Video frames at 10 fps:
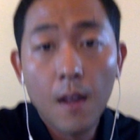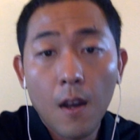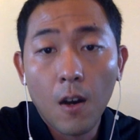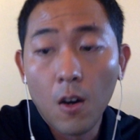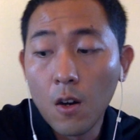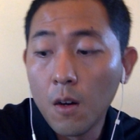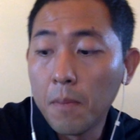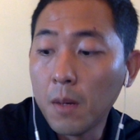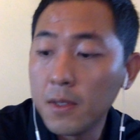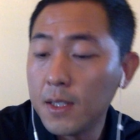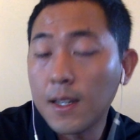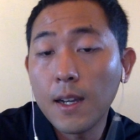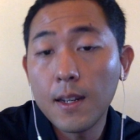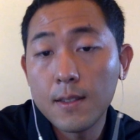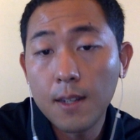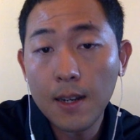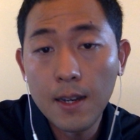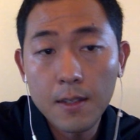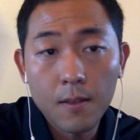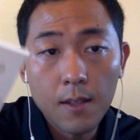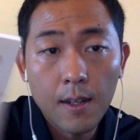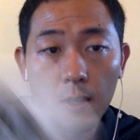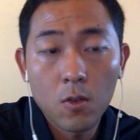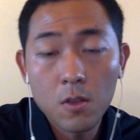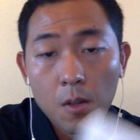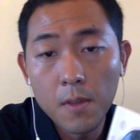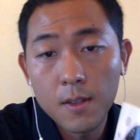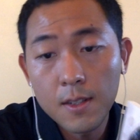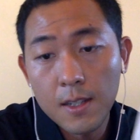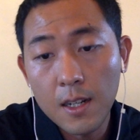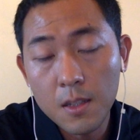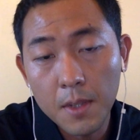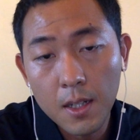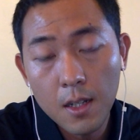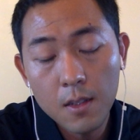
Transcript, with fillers: 어, 버블티 가게를 제가 했었다라고 설명을 드리지 않았습니까?